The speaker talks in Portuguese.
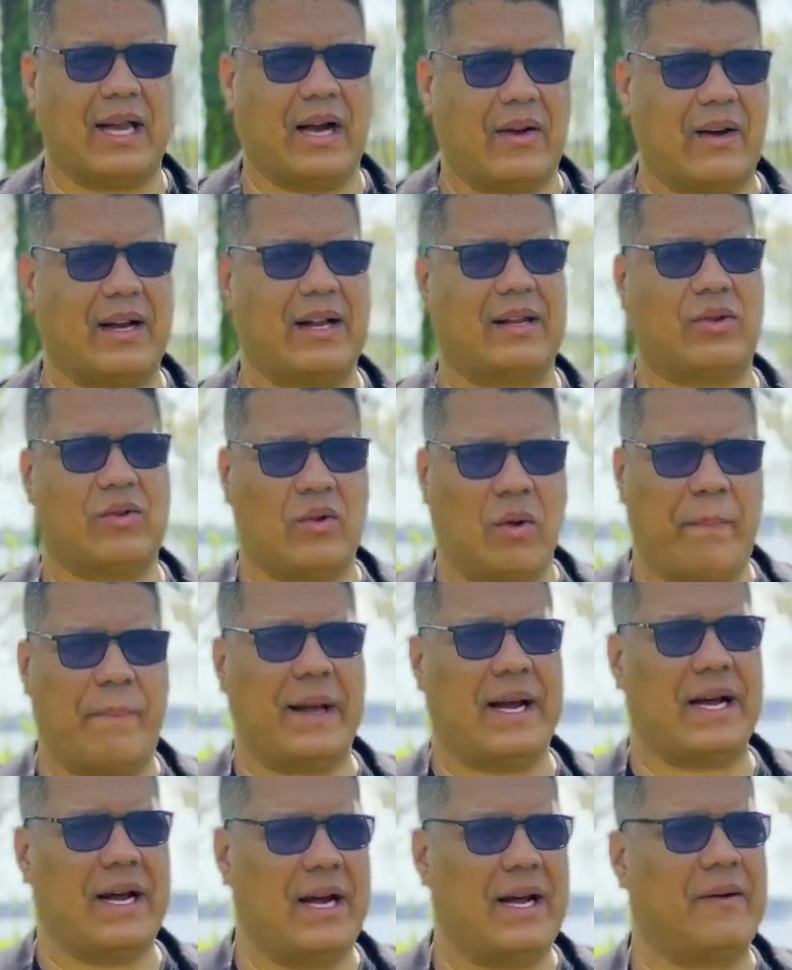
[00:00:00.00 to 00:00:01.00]
aqui agora tô
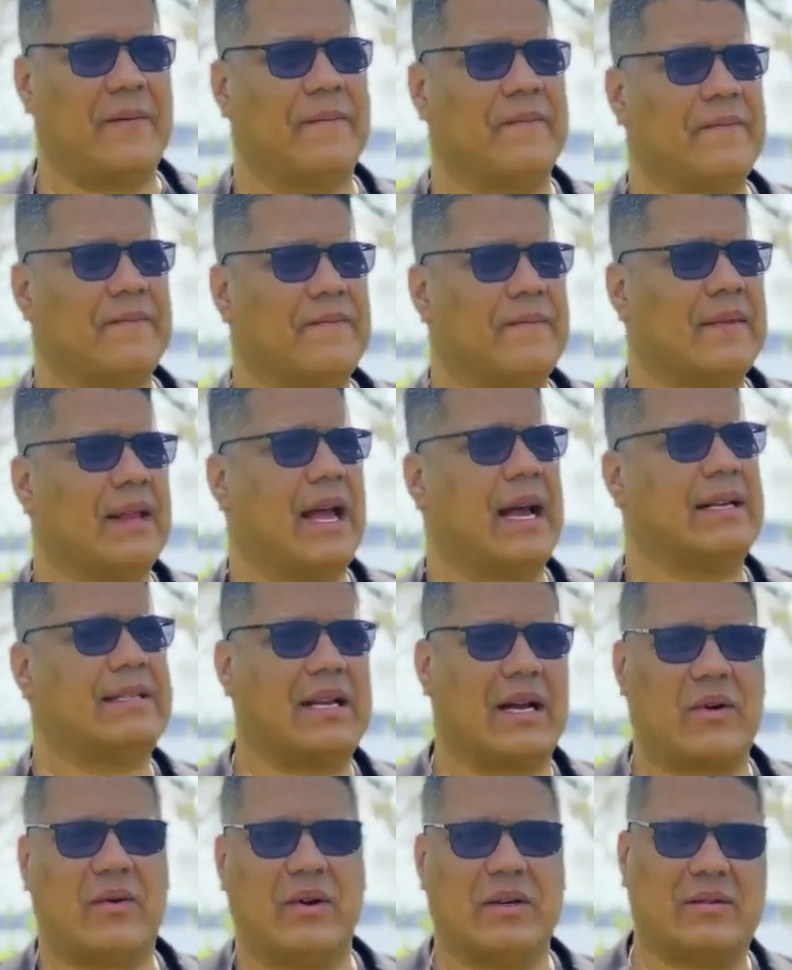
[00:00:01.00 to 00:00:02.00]
pegando
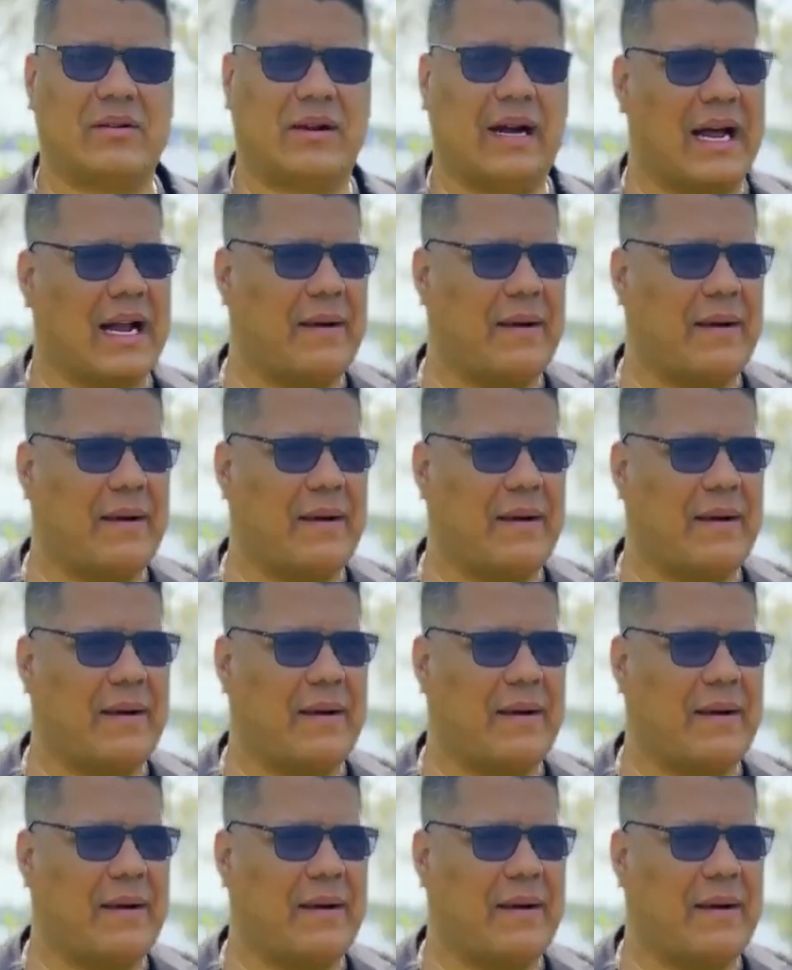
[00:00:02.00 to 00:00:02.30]
essa coisa do